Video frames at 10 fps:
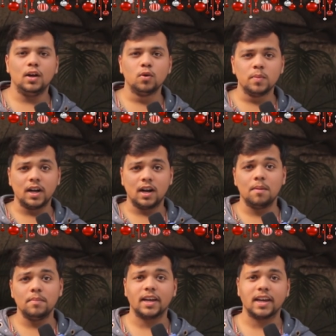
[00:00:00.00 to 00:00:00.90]
हेलो मेरा
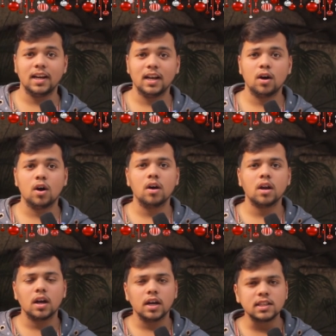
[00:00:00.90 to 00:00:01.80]
नाम निखिल है
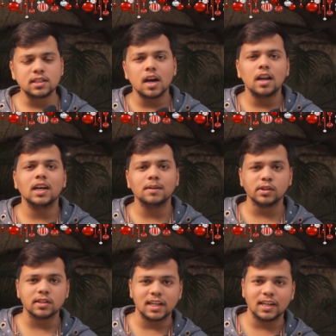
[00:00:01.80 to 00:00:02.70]
और इस साल अगर
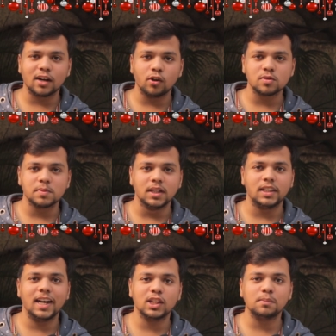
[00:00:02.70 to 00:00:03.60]
मुझे सेंटा क्लॉज
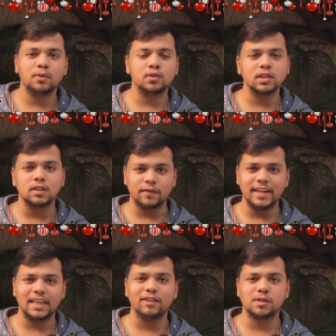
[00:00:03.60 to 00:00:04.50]
मिलते हैं तो मैं उनसे सिर्फ
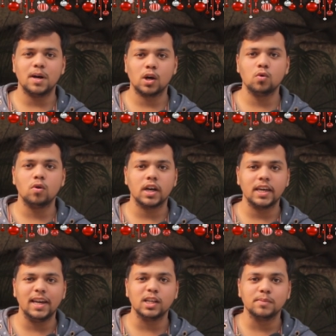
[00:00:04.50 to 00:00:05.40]
एक ही विश मांगूंगा
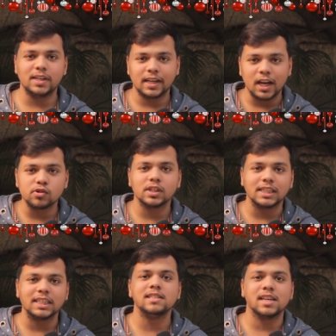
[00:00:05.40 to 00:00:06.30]
कि ये जो मेरे ग्रेजुएशन
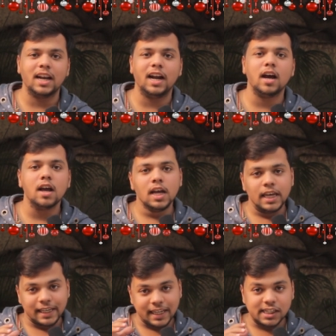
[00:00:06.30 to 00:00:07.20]
के तीन साल है ना
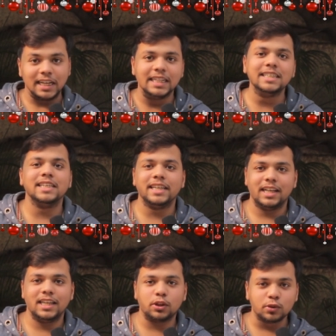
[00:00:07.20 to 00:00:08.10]
ये जल्दी से
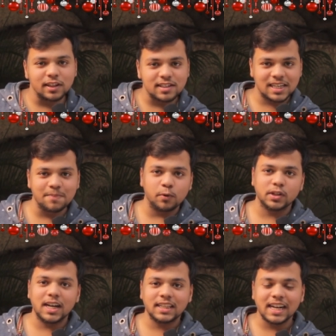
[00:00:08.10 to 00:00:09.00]
निकल जाए थोड़ी स्किप हो
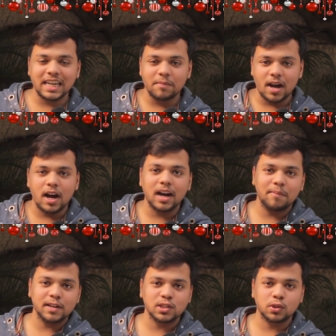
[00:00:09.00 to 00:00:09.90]
जाए ताकि मैं आगे
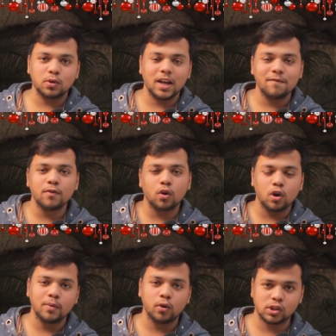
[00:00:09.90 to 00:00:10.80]
बढ़ सकूँ लाइफ में
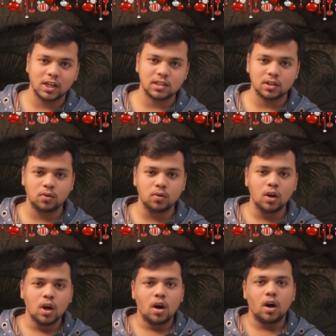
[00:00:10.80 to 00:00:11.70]
और भी कुछ कर सकूँ
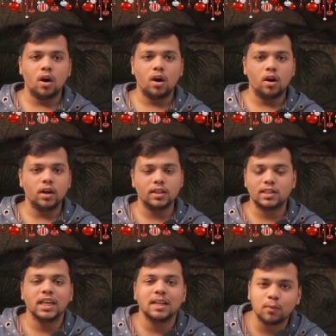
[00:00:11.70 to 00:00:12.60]
और
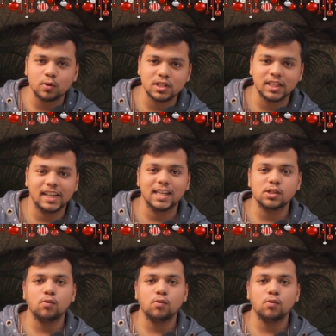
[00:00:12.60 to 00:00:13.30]
इससे ज़्यादा मैं कुछ नहीं कहना